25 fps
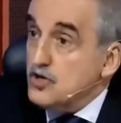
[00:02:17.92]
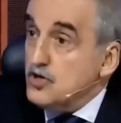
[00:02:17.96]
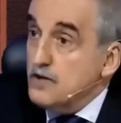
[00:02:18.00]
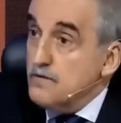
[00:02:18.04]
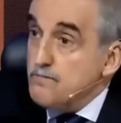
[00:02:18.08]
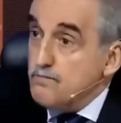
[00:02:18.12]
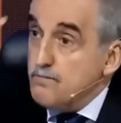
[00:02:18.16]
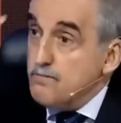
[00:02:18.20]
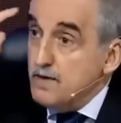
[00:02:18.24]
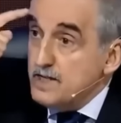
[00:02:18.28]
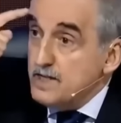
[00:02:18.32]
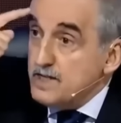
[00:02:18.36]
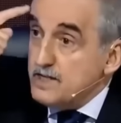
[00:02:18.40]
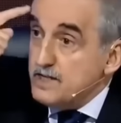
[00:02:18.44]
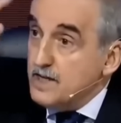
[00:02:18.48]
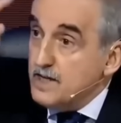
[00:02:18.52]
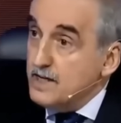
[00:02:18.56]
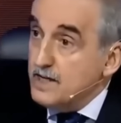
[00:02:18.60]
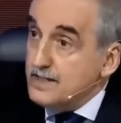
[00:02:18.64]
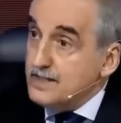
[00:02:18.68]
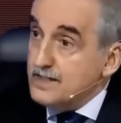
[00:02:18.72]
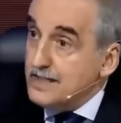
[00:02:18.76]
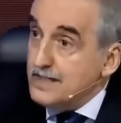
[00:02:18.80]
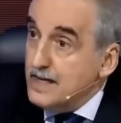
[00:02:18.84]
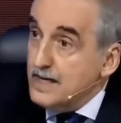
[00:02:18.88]
social por
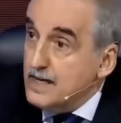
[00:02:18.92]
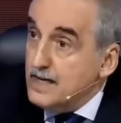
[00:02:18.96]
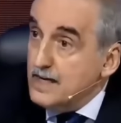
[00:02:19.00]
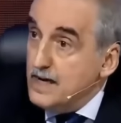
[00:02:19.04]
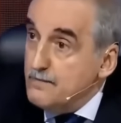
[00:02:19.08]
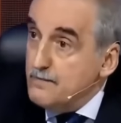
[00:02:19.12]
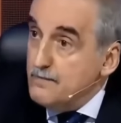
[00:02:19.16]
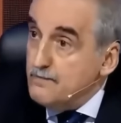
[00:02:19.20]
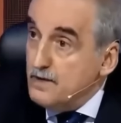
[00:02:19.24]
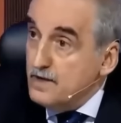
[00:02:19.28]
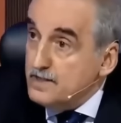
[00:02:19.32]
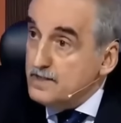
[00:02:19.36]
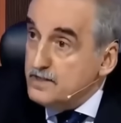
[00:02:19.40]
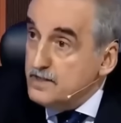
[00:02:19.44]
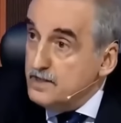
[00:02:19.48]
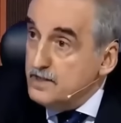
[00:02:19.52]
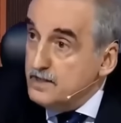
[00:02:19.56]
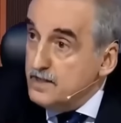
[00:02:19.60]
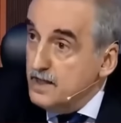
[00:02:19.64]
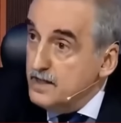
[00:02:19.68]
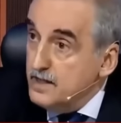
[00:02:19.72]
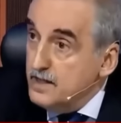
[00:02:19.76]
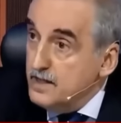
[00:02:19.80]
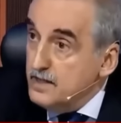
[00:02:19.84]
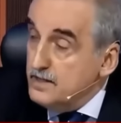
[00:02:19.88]
parte de un gobierno es
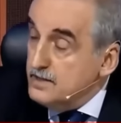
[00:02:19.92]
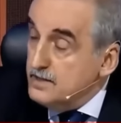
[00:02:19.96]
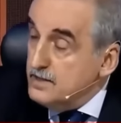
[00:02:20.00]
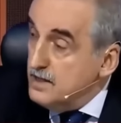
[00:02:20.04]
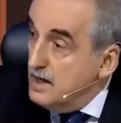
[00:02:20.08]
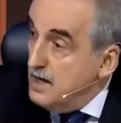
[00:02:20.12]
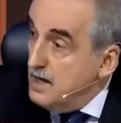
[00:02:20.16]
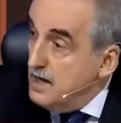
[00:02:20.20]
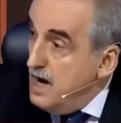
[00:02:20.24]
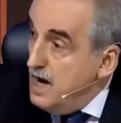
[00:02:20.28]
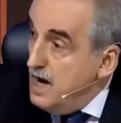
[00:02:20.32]
injusto.